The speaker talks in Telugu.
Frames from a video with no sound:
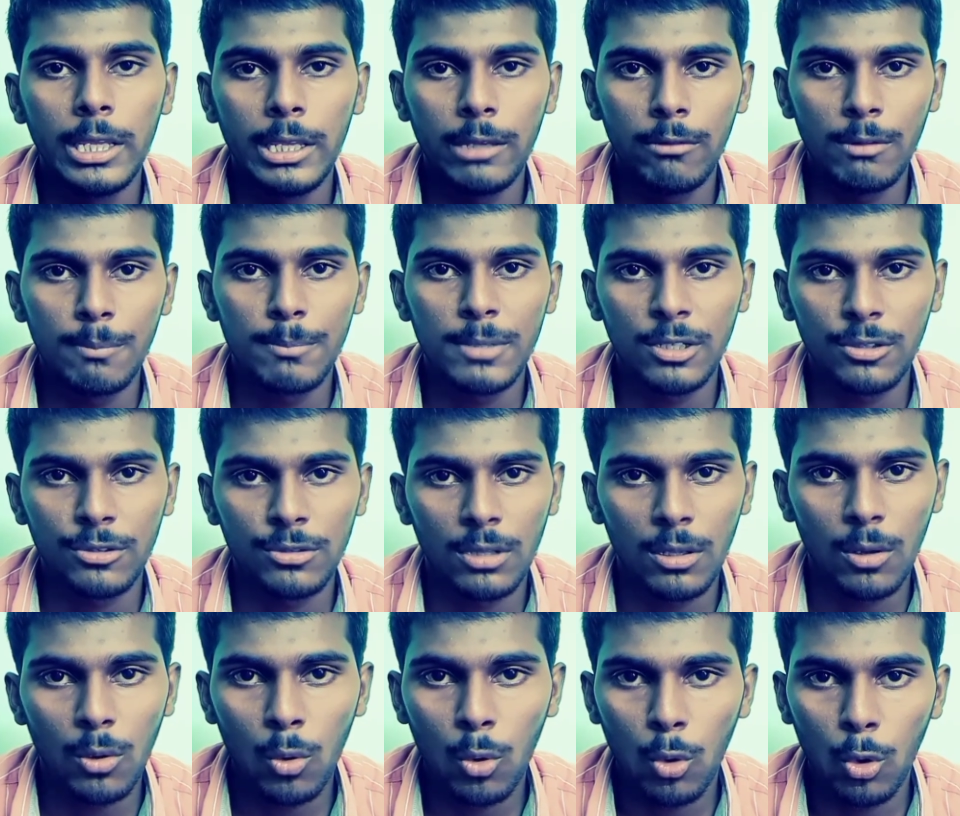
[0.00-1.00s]
ఇవి
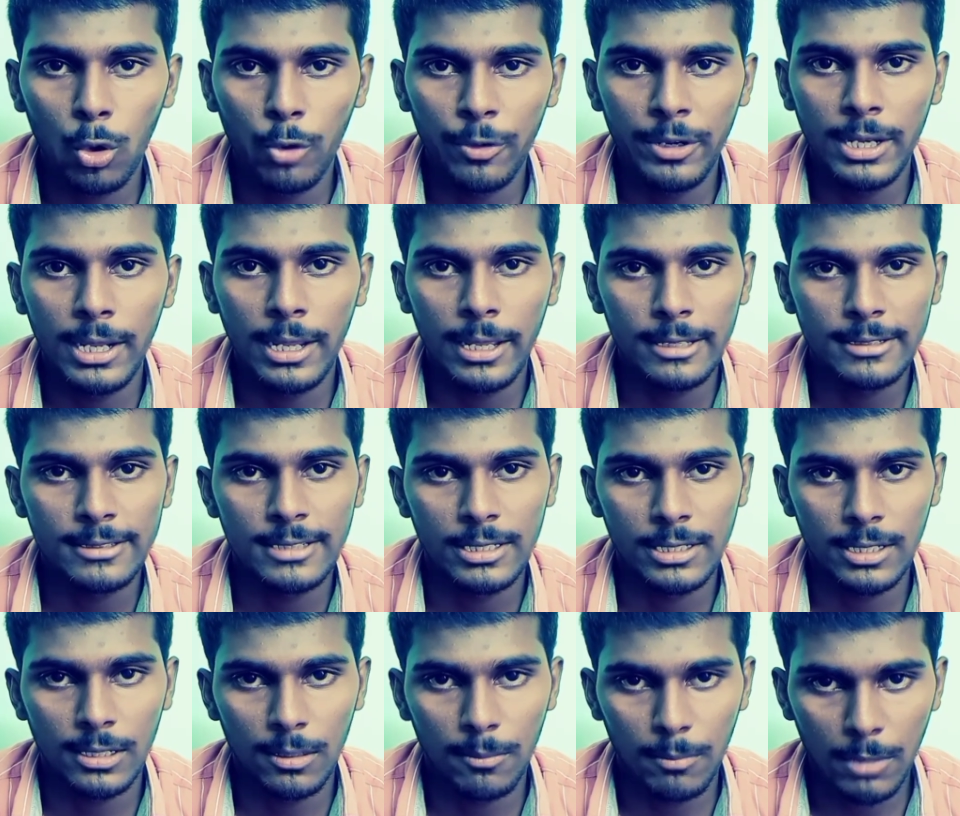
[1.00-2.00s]
ప్రస్తుతం కోవిడ్ కేర్
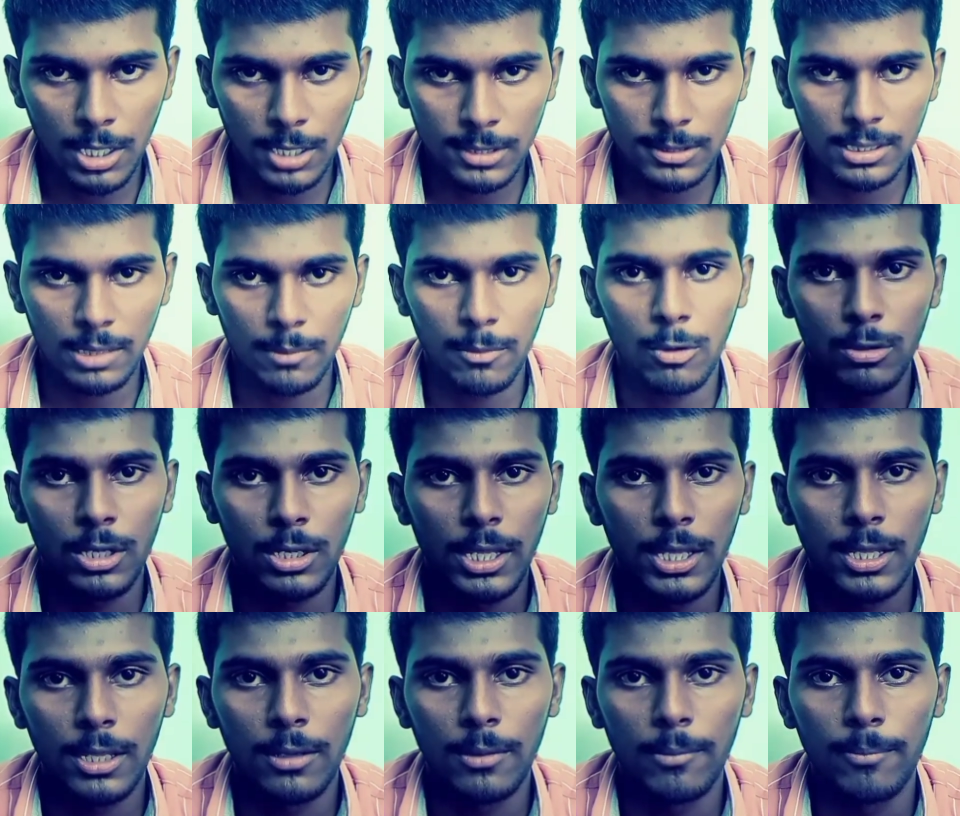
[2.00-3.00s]
సెంటర్లు మాత్రమే
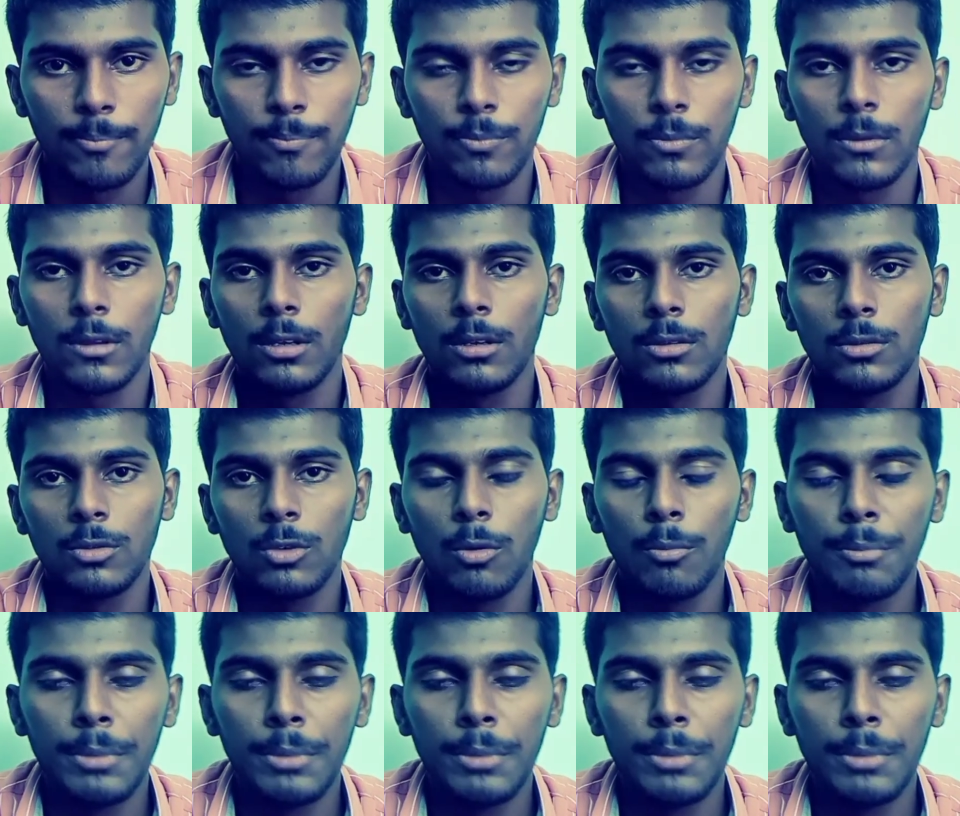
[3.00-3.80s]
ఉన్నాయి సో